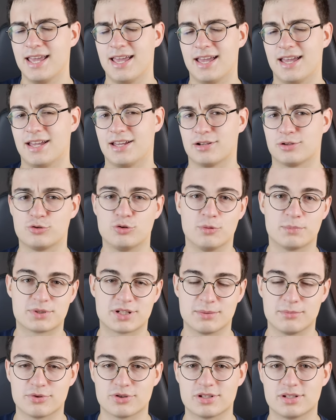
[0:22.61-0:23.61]
E, ku
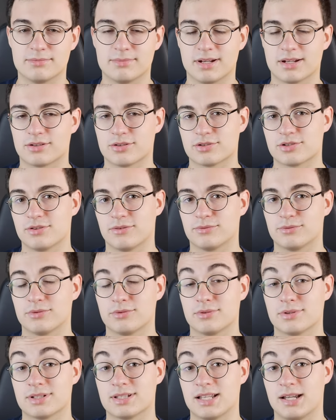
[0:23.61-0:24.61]
uprzejmości Microsoftu
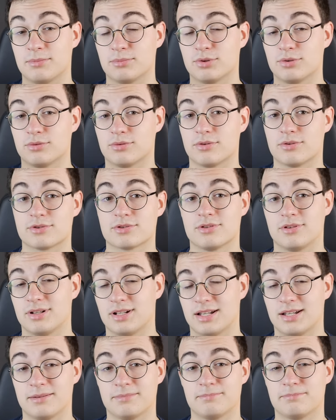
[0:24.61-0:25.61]
dostałem tą
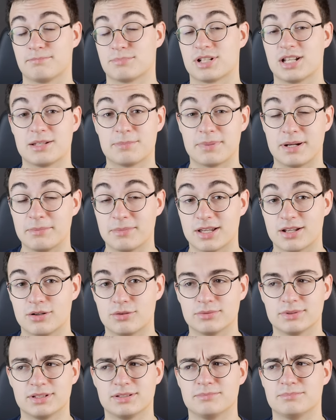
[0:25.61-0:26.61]
konsolę przed
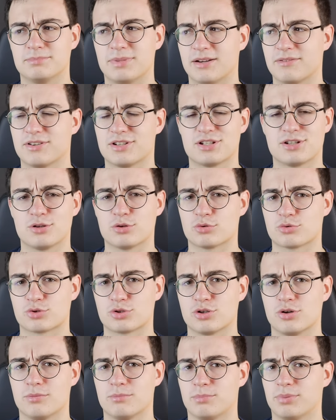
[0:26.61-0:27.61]
premierą i bawię się już
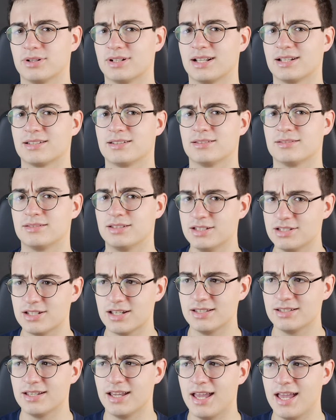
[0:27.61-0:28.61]
nią ponad
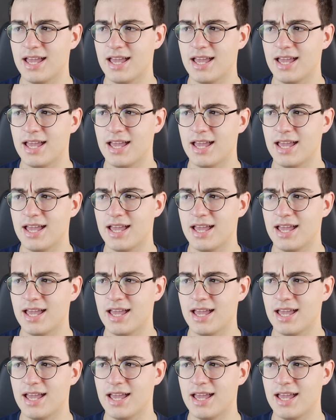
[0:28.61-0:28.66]
tydzień.